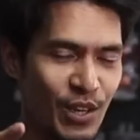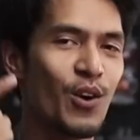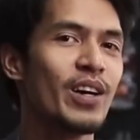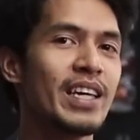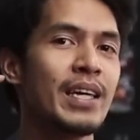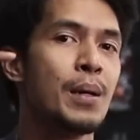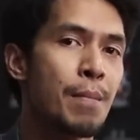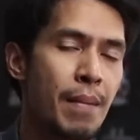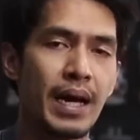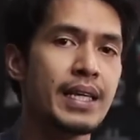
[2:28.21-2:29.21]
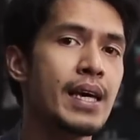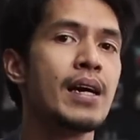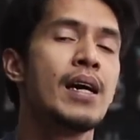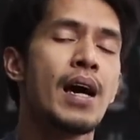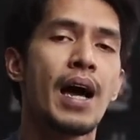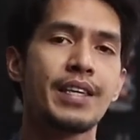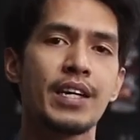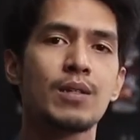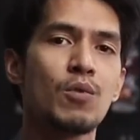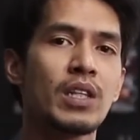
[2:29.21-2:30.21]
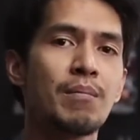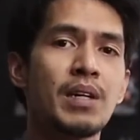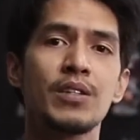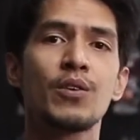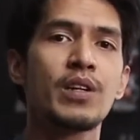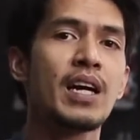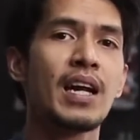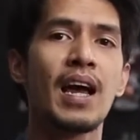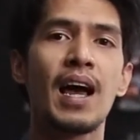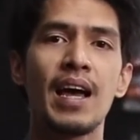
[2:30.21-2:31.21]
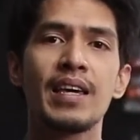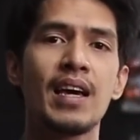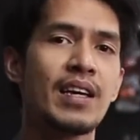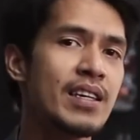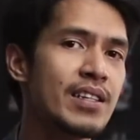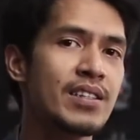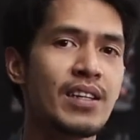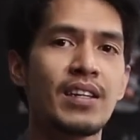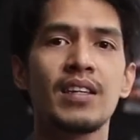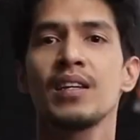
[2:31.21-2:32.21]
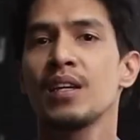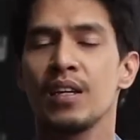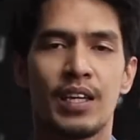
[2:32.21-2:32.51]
Yoi. Makanya ajak semua teman, saudara, ayah, istri,